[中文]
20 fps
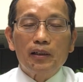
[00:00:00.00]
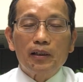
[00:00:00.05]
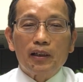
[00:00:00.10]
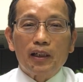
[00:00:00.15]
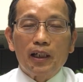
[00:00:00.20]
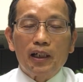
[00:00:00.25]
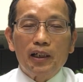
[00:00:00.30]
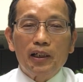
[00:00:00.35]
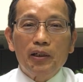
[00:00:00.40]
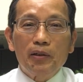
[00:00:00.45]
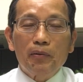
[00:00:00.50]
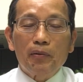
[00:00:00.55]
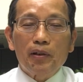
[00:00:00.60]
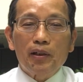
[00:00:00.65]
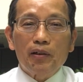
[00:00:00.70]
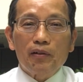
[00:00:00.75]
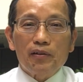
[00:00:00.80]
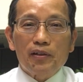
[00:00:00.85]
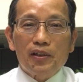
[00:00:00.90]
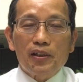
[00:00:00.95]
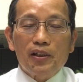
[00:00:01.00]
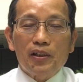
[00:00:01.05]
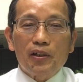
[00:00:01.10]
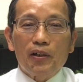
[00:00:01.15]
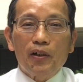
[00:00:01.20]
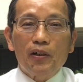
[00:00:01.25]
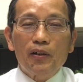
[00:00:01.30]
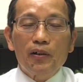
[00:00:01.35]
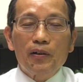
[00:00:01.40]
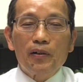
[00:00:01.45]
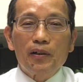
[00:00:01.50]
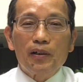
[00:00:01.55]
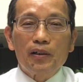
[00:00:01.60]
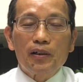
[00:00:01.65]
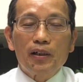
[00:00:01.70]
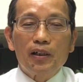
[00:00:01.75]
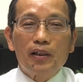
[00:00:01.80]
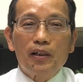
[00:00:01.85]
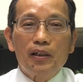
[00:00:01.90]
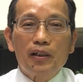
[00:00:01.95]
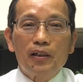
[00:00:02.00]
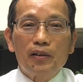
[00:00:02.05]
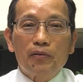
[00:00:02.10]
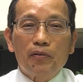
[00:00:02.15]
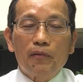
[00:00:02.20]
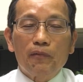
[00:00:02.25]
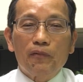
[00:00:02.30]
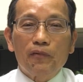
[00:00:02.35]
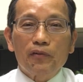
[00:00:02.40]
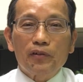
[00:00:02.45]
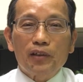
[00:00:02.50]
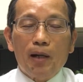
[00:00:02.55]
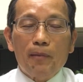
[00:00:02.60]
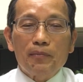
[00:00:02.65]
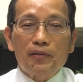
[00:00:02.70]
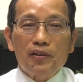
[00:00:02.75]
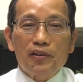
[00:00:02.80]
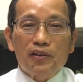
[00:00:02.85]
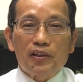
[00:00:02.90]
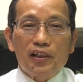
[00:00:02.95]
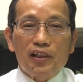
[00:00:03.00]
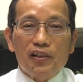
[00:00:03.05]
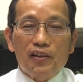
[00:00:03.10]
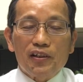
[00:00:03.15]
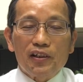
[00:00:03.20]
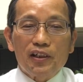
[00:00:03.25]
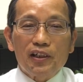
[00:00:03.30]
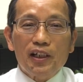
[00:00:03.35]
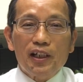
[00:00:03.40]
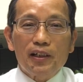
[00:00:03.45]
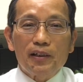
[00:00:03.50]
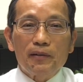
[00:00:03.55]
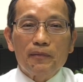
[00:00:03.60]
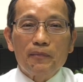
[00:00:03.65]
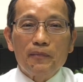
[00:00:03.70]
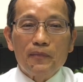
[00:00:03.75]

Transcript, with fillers: 给儿女有自由，去负他们自己的责任。